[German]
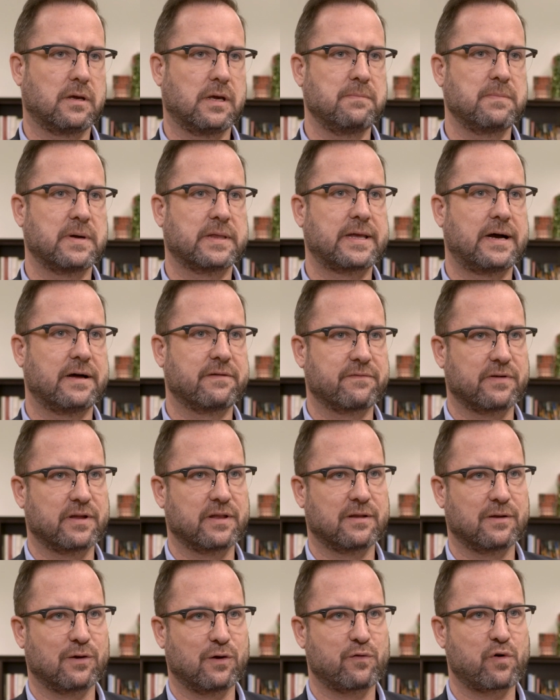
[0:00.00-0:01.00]
immer dann,
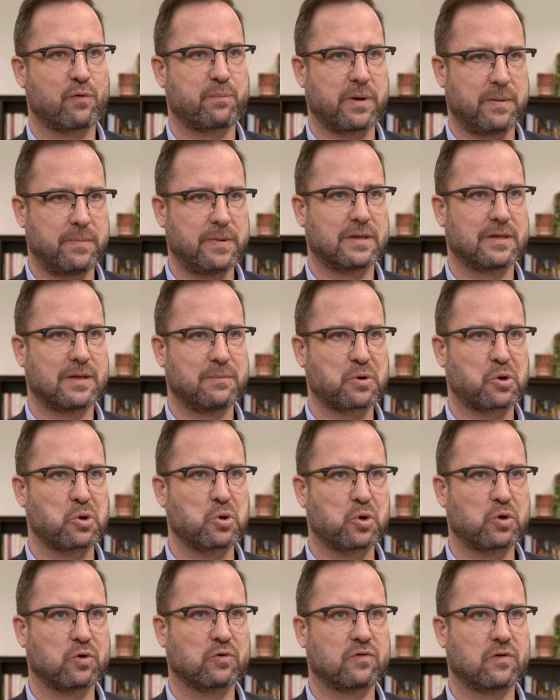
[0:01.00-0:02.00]
wenn die ÖVP mit dem
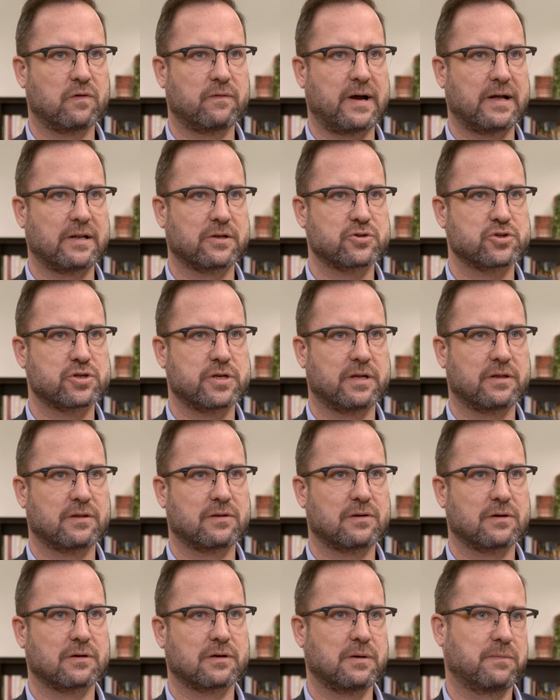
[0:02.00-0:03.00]
Rücken zur Wand
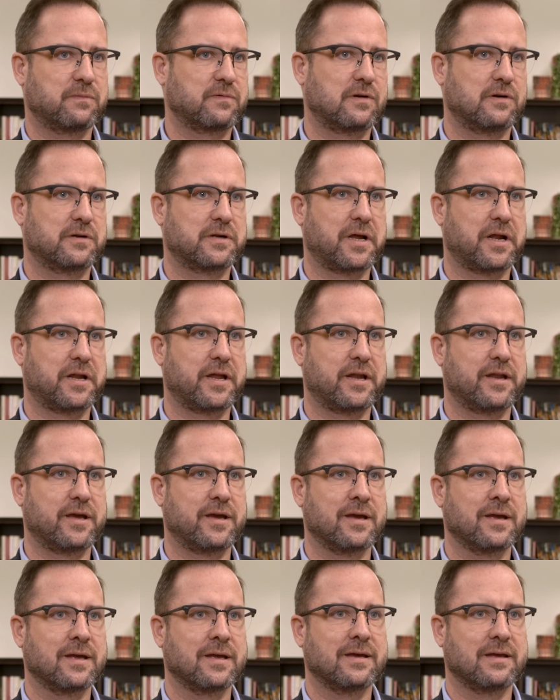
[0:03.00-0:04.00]
steht, da gibt es halt dann
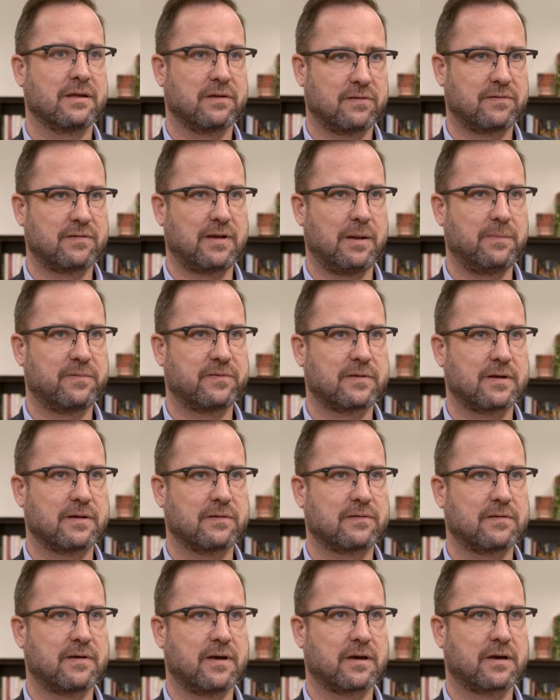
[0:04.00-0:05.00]
eine
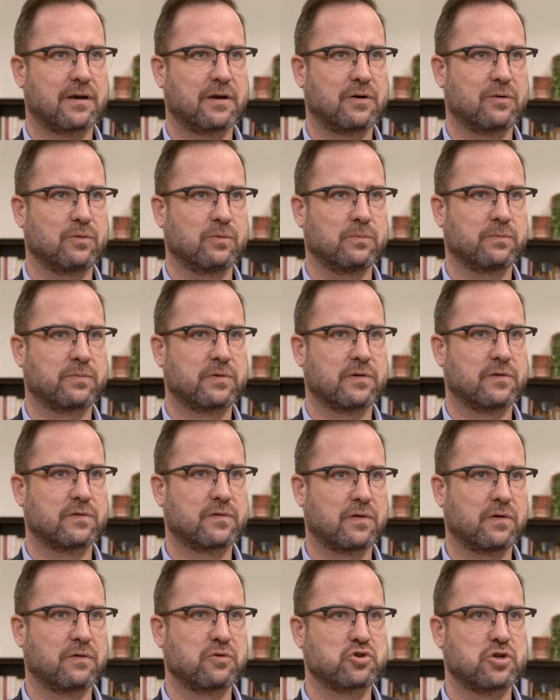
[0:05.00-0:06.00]
Selbstanzeige, um
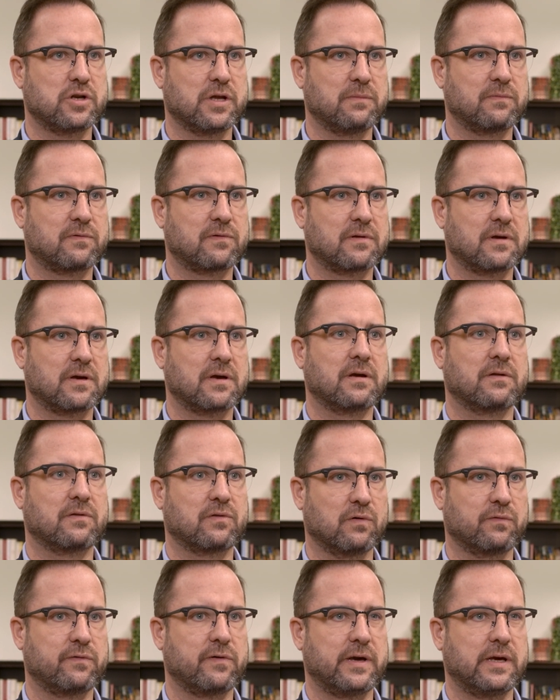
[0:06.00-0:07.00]
das Schlimmste
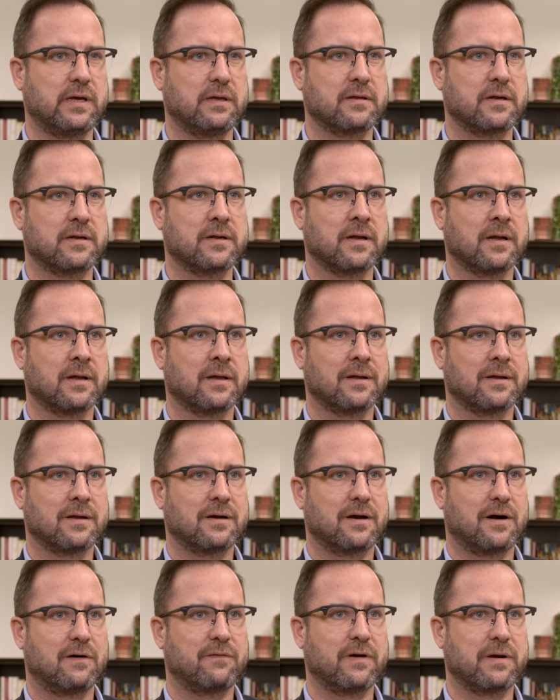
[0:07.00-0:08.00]
zu verhindern.
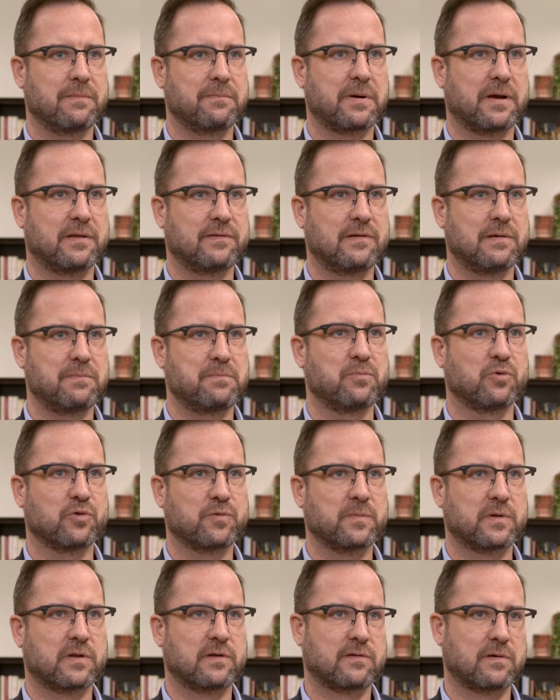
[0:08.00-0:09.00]
Aber im Prinzip muss
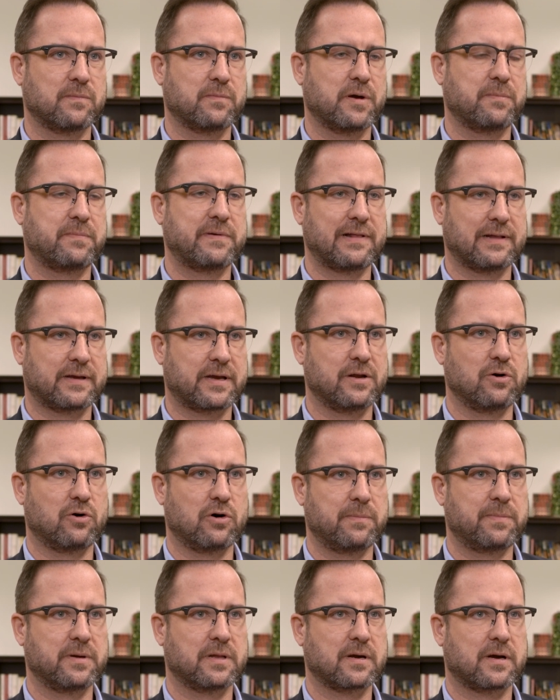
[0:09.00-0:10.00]
man das aber ein bisschen
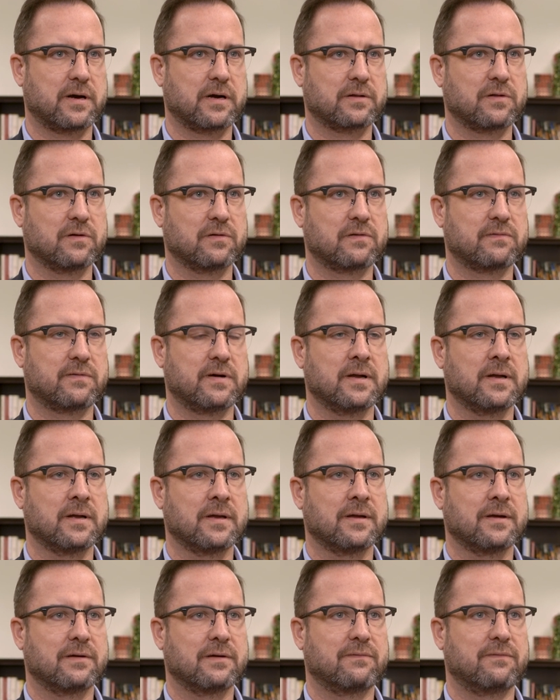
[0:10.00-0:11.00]
genauer betrachten. Und zwar,
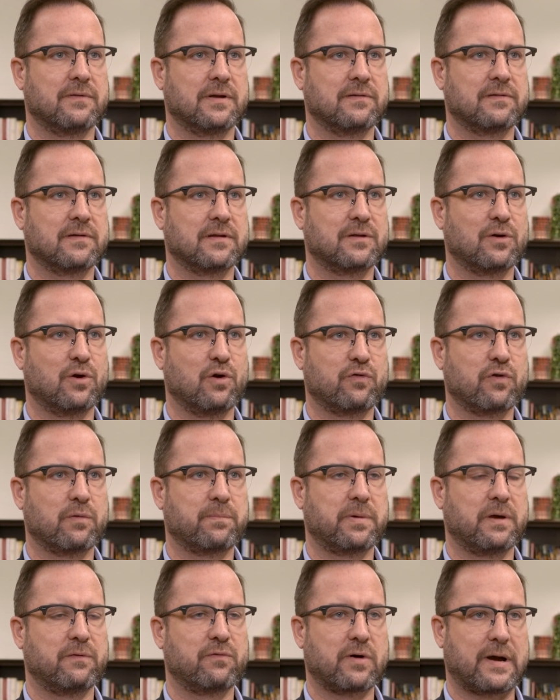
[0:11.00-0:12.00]
wenn sie die
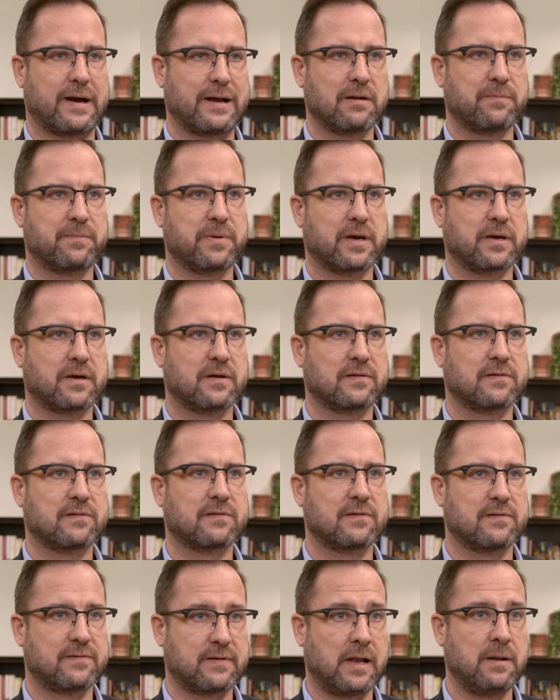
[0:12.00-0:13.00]
ÖVP Vorarlberg
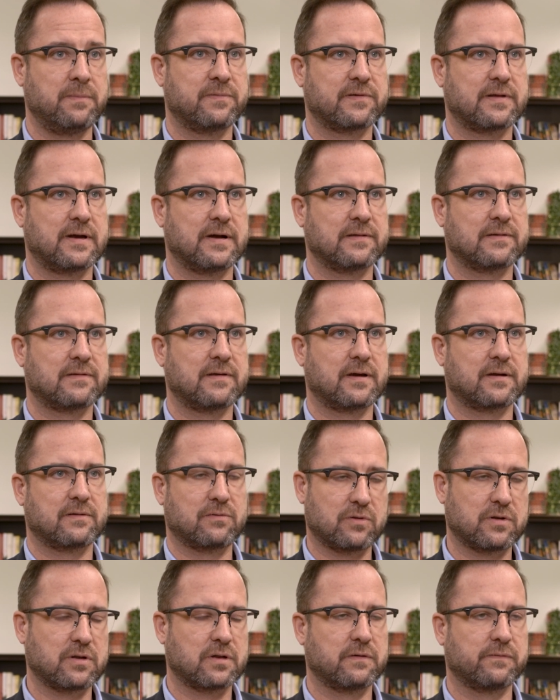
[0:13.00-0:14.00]
jetzt selbst anzeigt,
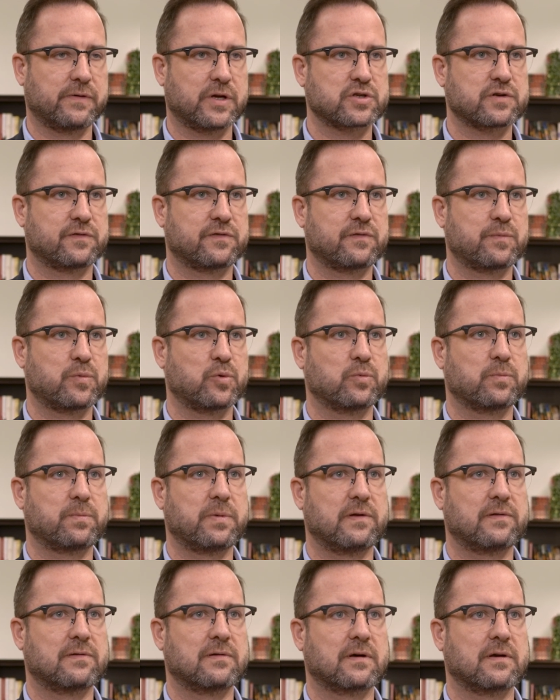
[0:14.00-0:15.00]
oder der Wirtschaftsbund
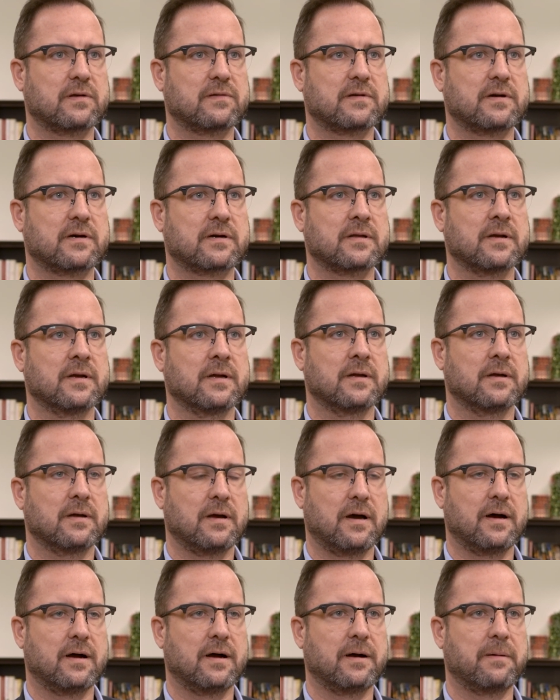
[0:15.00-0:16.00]
besser gesagt,
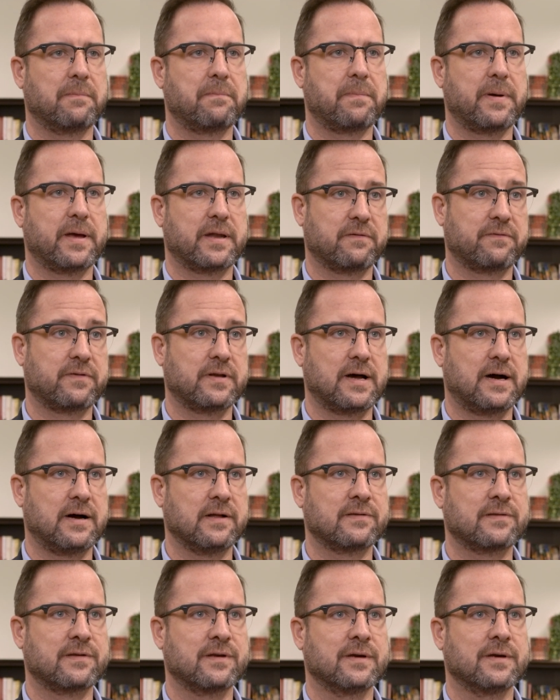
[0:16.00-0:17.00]
äh, bei der
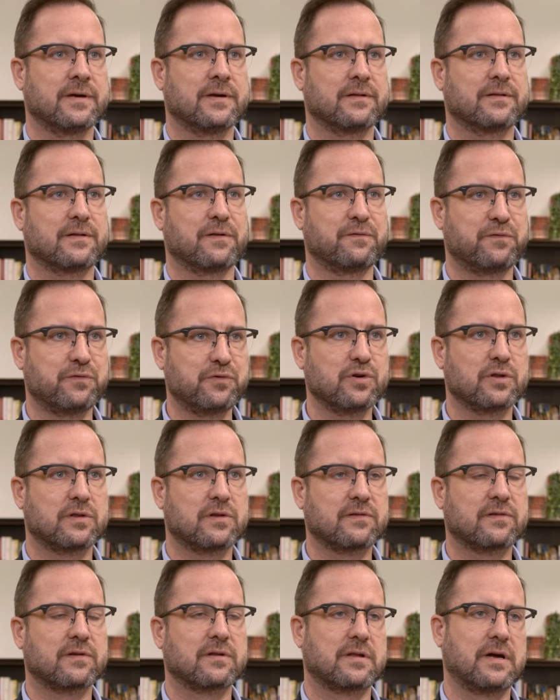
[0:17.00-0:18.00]
Finanz, dann führt
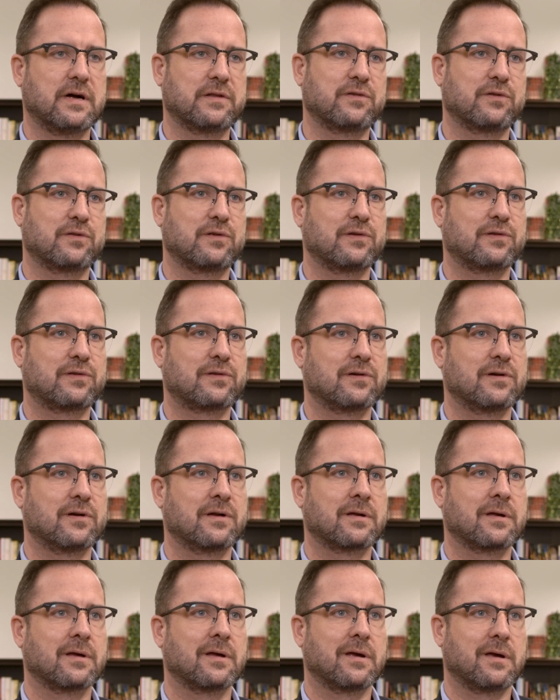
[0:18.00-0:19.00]
das ja dazu, dass
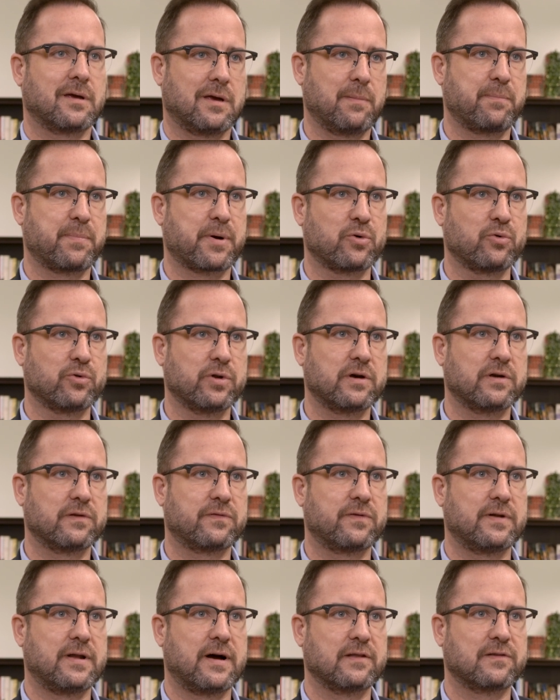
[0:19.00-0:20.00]
der Herr Brunner als
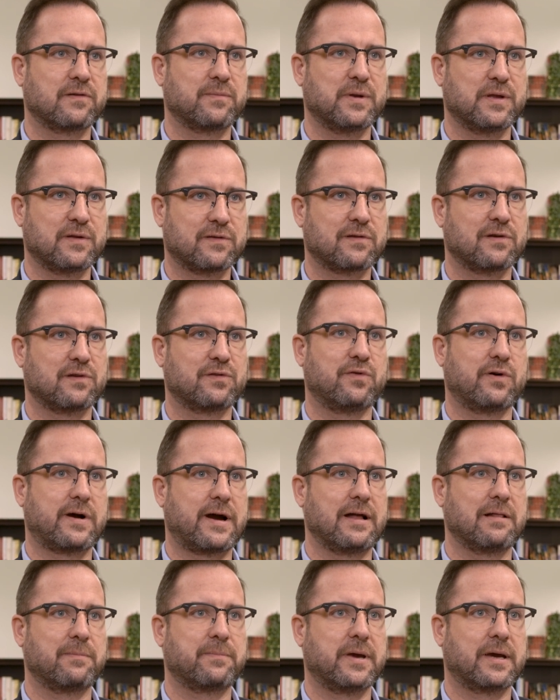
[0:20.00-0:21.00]
Finanzminister aus
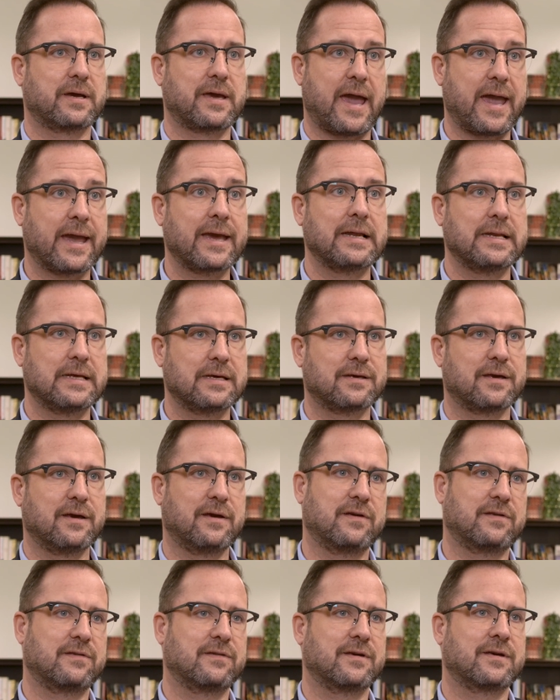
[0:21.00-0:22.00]
Vorarlberg eigentlich
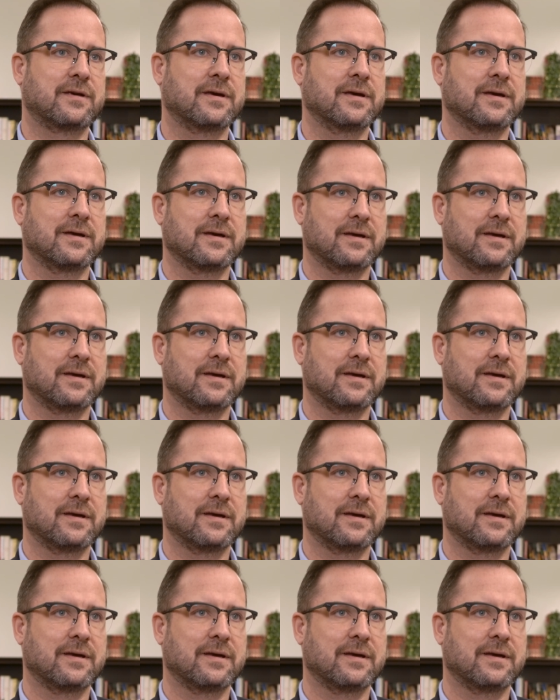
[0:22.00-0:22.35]
gegen sich